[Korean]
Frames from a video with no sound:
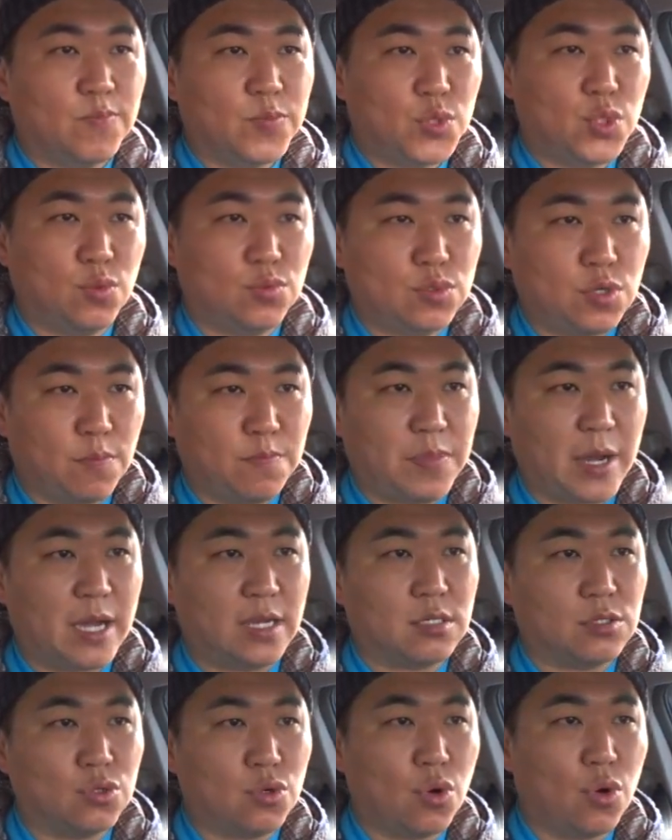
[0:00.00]
좀 더
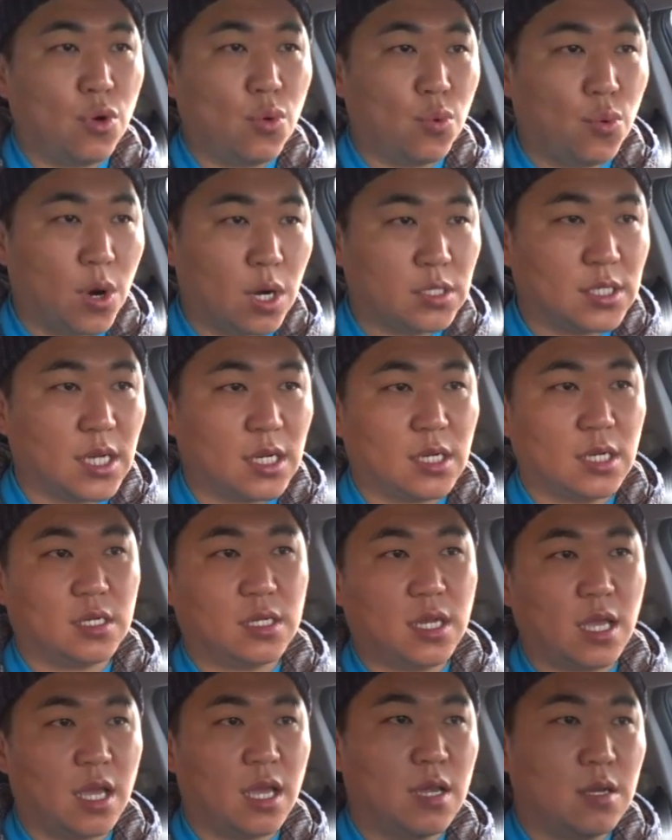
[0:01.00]
빠르고
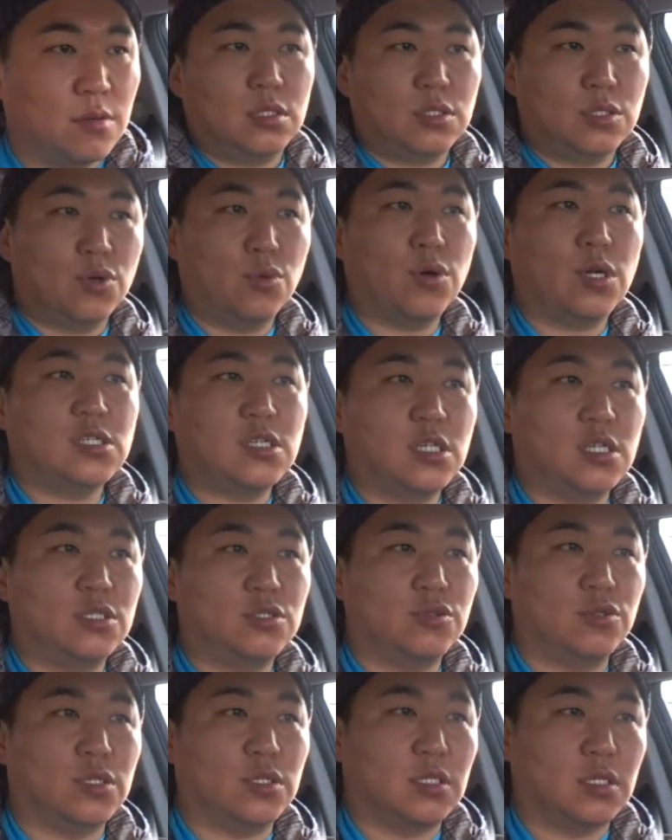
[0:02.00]
원활하게 통과시킬
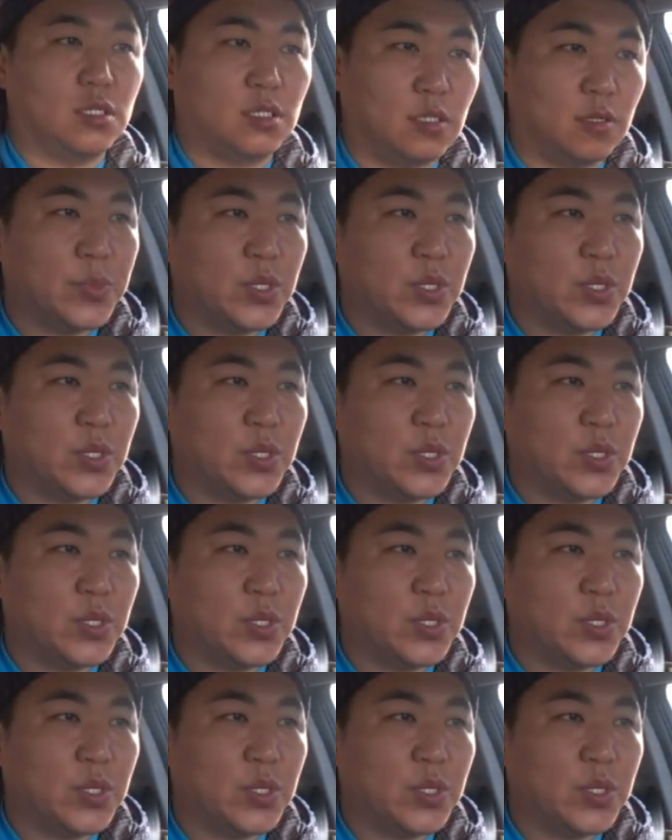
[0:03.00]
수 있는